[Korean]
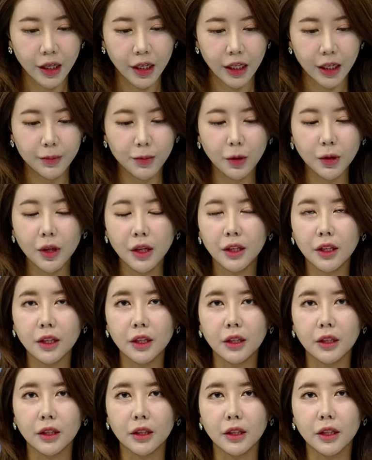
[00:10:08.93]

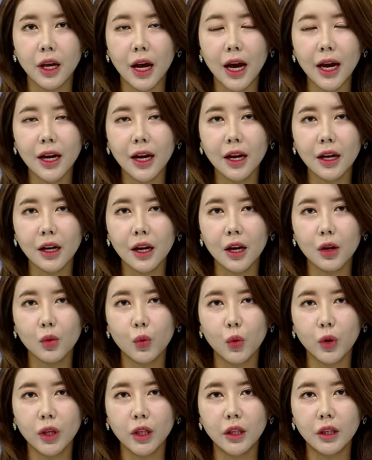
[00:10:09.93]
이번에는
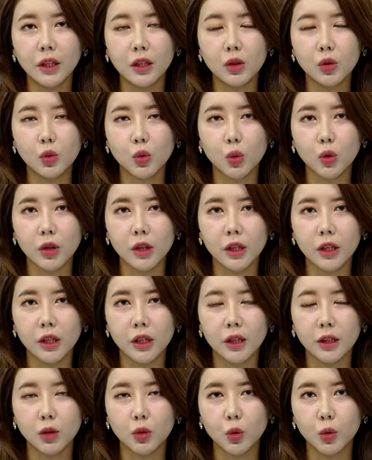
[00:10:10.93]
하락하고 있는
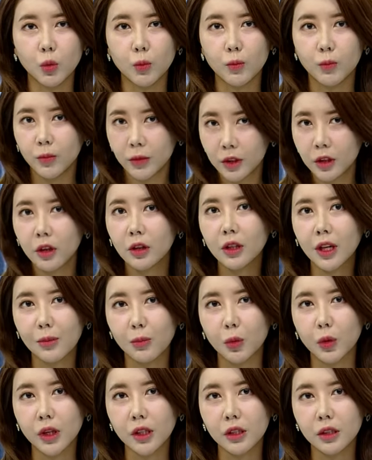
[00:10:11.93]
쪽을 좀
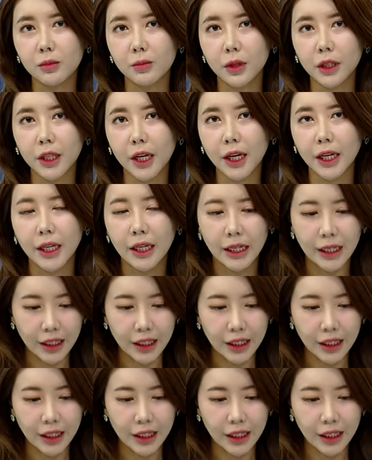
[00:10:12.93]
들여다보겠습니다.